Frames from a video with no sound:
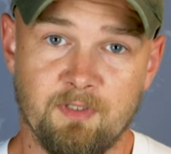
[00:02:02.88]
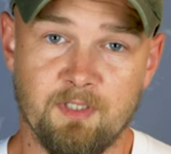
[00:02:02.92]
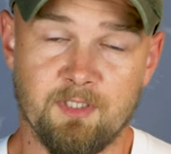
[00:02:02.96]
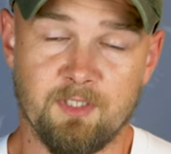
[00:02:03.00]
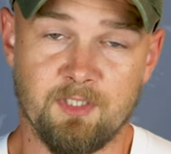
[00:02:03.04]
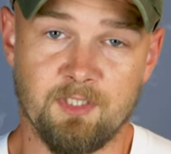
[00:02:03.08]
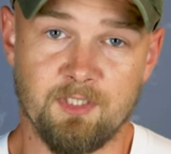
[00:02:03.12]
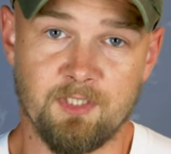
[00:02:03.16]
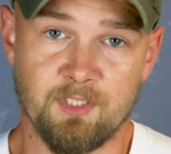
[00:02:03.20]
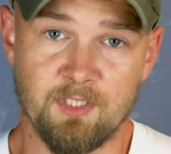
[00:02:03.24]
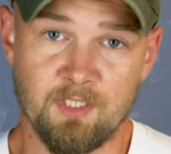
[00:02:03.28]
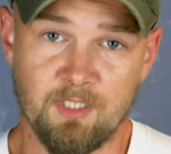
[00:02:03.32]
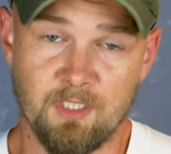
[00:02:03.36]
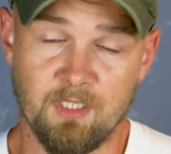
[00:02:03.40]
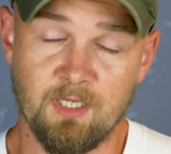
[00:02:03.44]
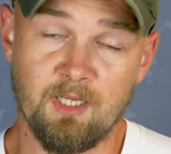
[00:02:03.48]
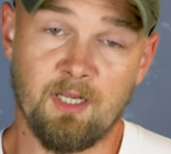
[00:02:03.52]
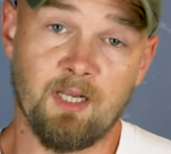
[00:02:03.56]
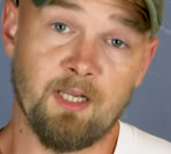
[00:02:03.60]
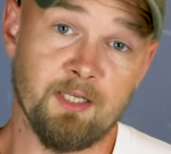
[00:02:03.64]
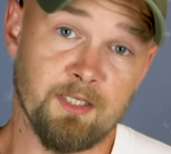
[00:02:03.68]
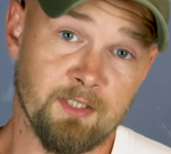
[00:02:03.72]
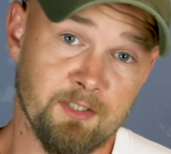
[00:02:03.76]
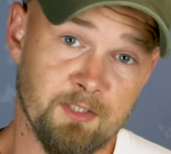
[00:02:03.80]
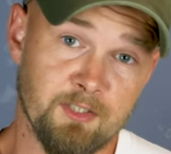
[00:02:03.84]
wierzyć,
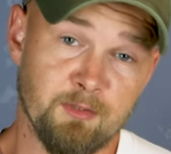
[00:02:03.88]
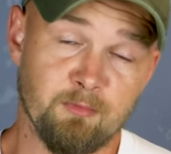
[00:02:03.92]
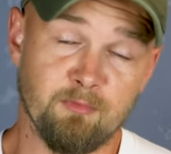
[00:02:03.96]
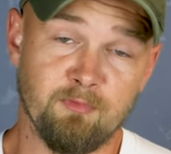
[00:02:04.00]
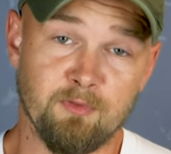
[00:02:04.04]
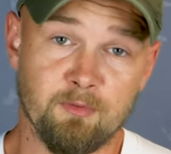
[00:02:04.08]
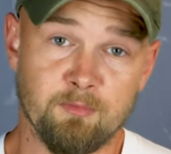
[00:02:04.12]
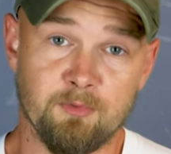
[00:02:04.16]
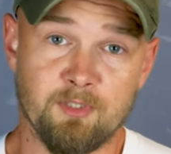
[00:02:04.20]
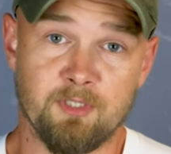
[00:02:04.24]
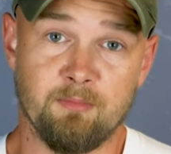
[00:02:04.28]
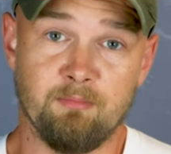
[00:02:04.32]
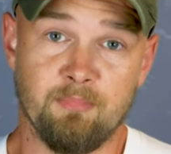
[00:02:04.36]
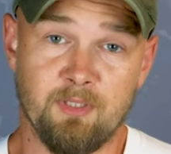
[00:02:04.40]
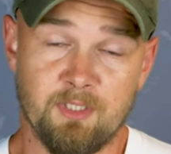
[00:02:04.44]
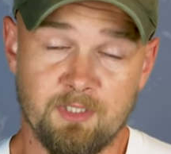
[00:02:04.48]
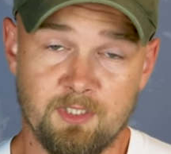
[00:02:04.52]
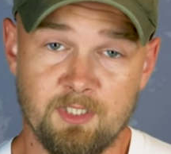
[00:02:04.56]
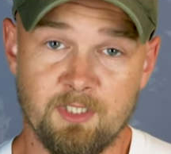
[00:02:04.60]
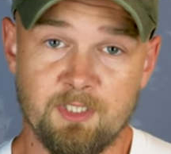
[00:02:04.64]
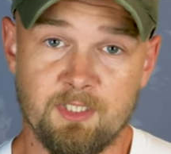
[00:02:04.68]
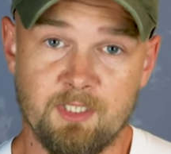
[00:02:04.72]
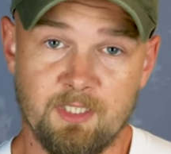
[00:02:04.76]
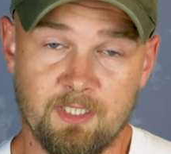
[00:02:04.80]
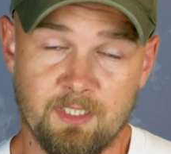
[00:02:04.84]
a jeśli mówią, że
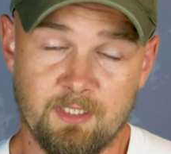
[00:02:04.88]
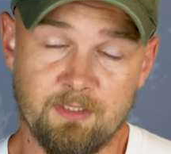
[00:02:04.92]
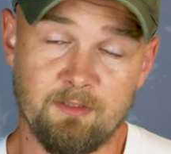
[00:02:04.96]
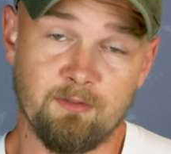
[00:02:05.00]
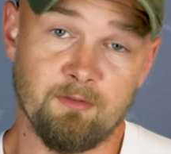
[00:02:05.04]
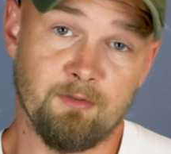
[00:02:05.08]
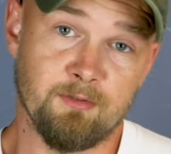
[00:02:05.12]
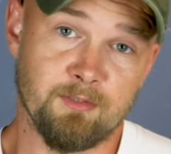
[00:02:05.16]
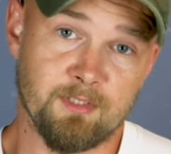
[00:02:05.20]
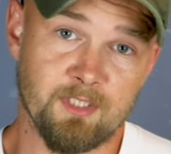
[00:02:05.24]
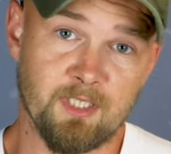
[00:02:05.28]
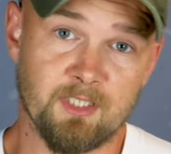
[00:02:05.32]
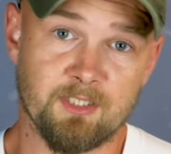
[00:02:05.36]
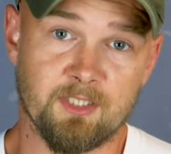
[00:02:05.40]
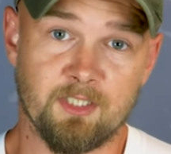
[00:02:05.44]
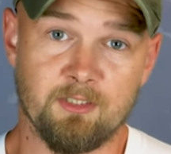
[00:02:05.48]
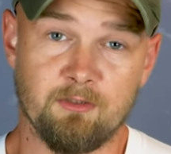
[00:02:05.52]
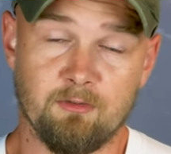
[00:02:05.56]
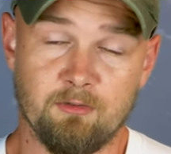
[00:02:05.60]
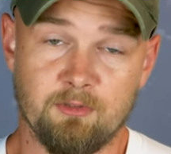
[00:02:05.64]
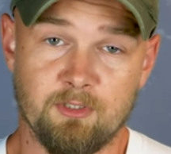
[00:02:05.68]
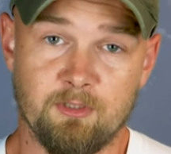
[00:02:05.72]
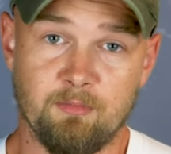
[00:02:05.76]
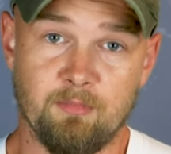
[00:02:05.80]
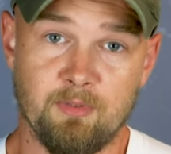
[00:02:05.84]
będzie źle, to oznacza
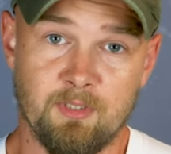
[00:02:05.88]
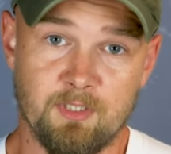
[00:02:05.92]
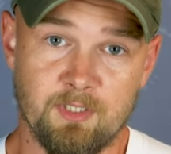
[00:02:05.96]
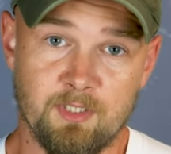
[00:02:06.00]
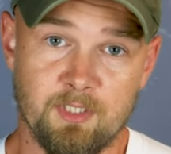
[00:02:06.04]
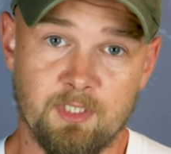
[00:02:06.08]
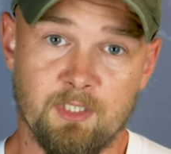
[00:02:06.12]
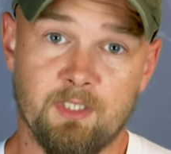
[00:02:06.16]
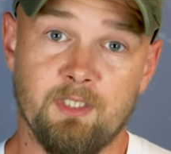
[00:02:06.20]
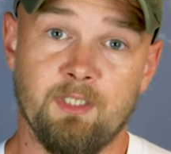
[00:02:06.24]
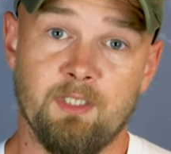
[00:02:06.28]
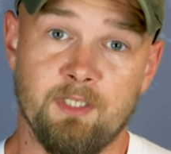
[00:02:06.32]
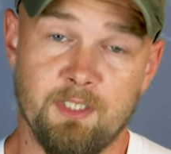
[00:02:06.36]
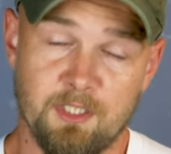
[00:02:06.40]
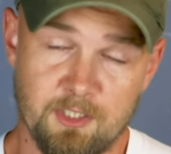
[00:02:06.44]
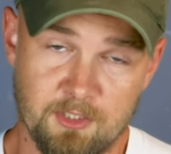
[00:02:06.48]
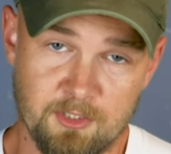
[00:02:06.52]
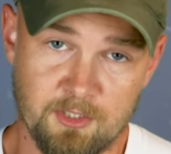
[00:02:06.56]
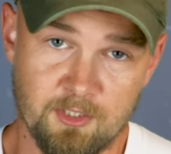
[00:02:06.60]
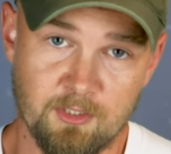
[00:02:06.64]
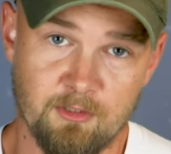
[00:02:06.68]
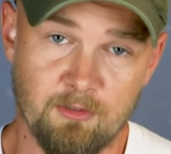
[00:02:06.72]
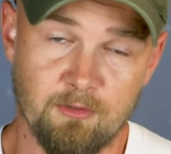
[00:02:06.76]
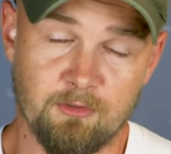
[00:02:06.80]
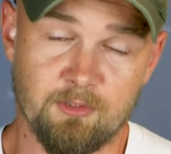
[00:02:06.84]
to, że będzie
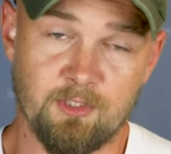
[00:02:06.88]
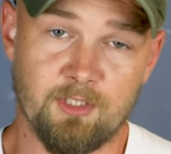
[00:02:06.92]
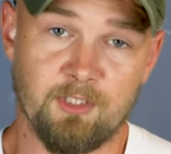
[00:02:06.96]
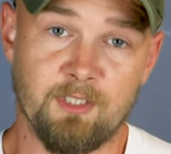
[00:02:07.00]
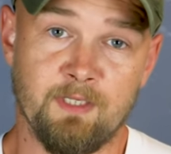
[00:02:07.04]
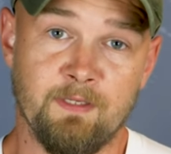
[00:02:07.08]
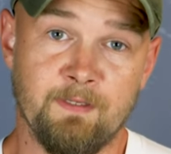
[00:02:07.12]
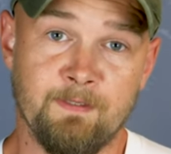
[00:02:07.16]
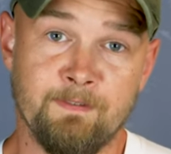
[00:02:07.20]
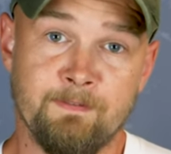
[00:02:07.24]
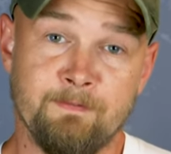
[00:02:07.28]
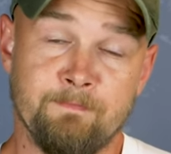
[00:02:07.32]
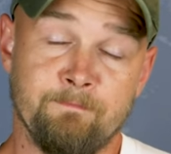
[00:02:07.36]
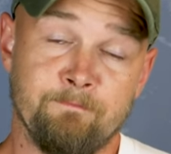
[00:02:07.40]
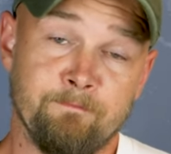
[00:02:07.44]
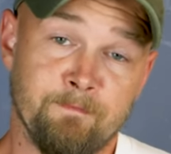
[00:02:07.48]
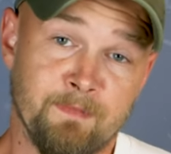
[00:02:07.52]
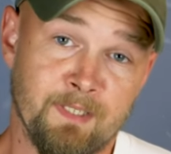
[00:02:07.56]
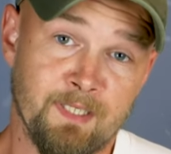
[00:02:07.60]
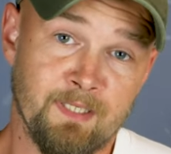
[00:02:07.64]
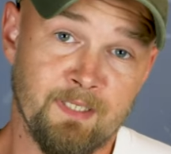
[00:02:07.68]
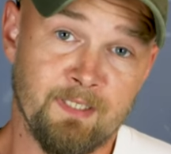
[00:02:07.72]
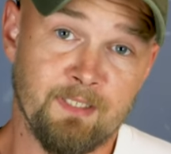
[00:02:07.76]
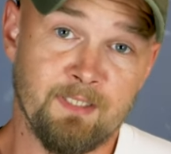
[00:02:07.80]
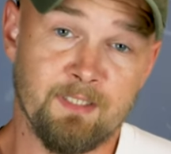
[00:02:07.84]
jeszcze gorzej.
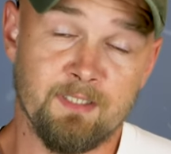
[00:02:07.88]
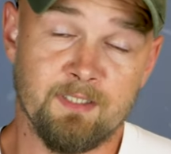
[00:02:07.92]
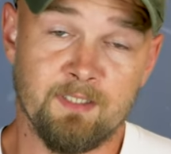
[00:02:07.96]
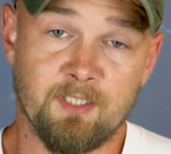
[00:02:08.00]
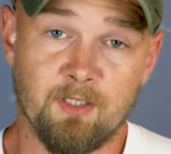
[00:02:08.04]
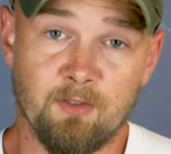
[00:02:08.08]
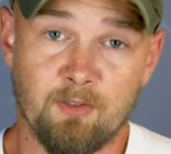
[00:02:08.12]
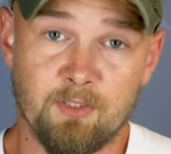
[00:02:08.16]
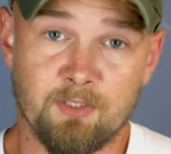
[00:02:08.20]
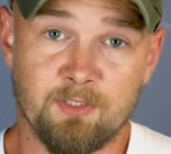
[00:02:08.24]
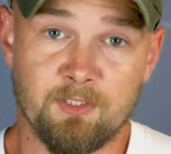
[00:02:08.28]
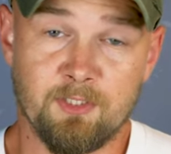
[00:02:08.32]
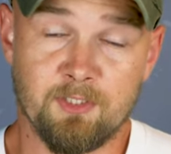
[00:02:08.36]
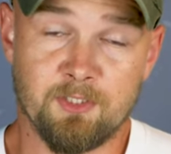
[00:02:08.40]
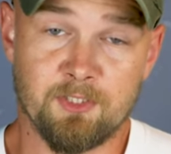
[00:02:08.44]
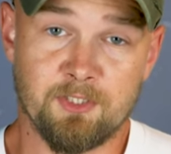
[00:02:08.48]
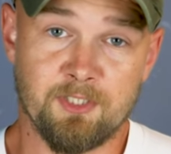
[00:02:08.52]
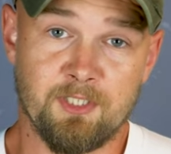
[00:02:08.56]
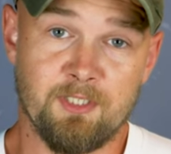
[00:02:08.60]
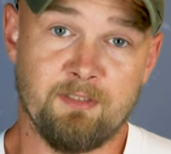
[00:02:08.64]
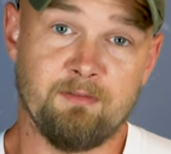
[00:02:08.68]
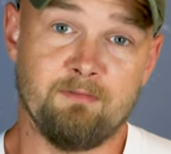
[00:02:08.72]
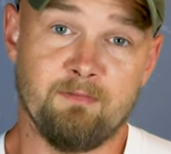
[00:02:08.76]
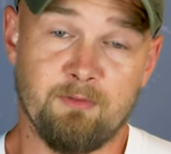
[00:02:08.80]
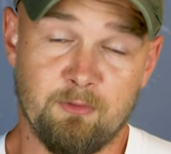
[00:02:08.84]

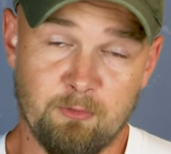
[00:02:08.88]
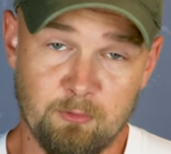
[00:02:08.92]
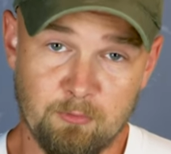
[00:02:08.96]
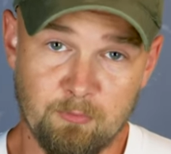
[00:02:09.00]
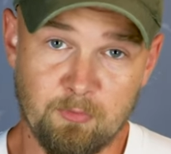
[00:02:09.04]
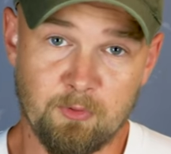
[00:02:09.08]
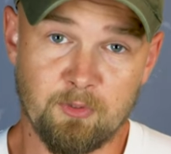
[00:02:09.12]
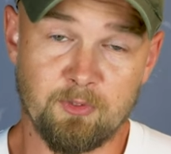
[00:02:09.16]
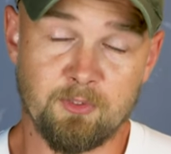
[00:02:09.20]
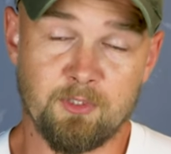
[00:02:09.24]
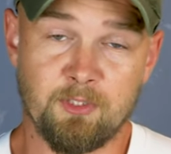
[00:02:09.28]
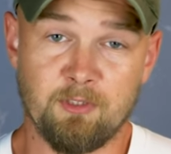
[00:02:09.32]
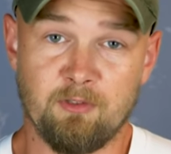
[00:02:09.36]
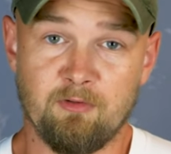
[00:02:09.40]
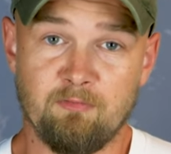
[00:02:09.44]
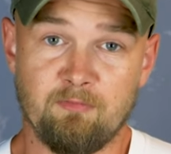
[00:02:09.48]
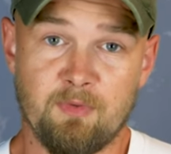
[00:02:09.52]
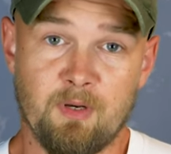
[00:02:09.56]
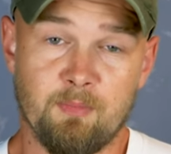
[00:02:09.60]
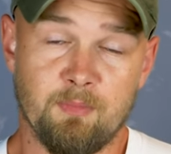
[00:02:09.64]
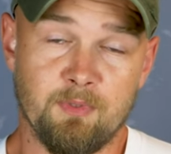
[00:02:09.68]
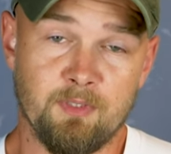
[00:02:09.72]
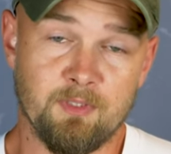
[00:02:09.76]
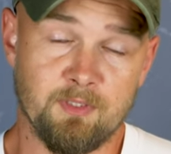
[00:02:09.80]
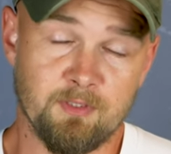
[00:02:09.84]
Teoretycznie, według polityków,
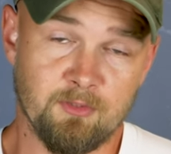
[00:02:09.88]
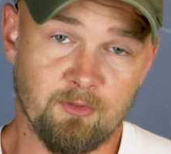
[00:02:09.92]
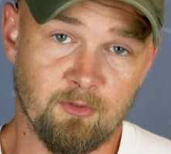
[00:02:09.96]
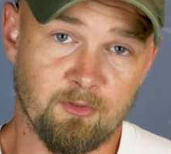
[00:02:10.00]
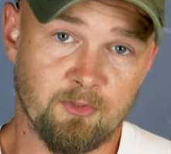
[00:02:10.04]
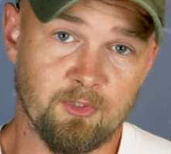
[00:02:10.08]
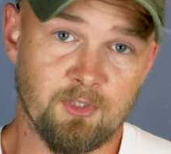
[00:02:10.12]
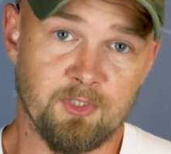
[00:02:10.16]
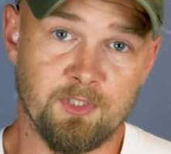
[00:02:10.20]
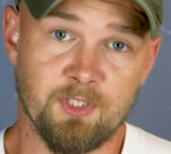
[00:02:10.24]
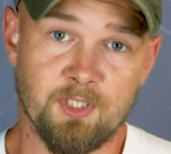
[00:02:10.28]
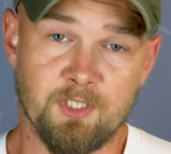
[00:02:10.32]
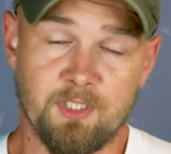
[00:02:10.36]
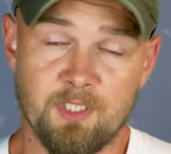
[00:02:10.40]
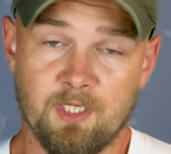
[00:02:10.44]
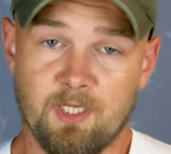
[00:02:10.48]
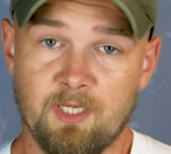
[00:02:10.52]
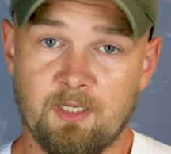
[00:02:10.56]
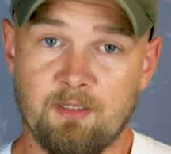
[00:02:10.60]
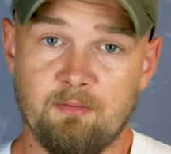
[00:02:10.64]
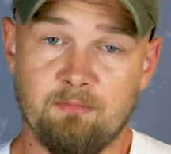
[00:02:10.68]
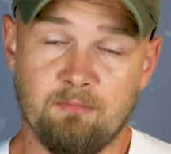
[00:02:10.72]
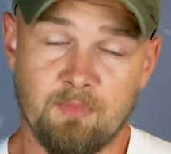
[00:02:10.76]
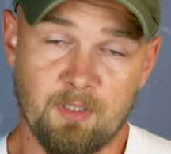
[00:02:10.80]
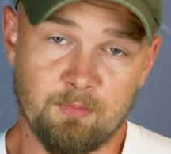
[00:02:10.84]
mamy do
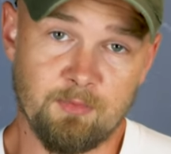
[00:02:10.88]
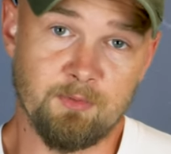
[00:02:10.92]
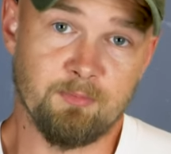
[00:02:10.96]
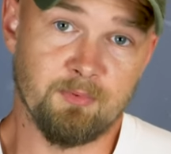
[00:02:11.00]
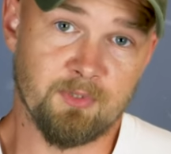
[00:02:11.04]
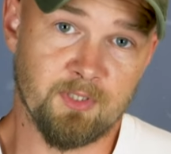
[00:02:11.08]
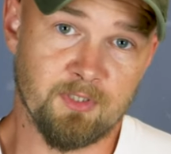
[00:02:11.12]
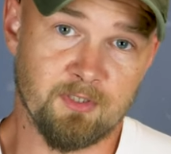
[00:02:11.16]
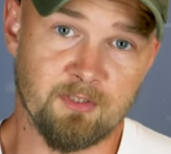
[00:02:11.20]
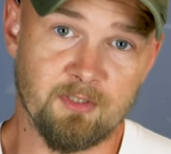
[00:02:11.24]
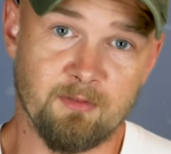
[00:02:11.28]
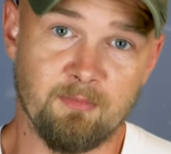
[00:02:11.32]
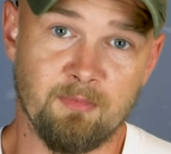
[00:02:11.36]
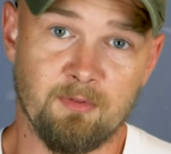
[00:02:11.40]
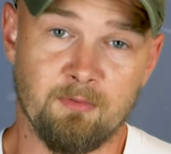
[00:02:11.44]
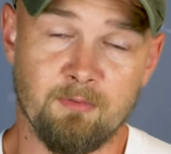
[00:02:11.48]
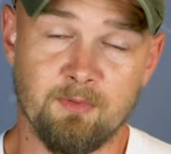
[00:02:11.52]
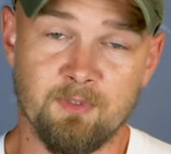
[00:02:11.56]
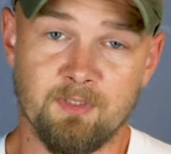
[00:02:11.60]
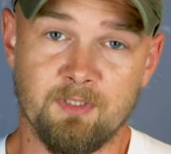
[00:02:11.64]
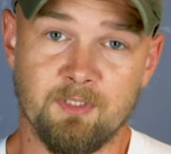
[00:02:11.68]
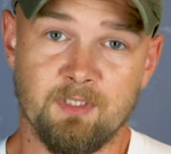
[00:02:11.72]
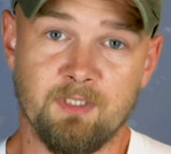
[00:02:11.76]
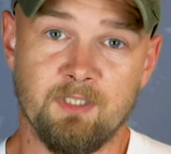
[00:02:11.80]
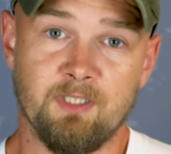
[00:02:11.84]
czynienia, mamy przed sobą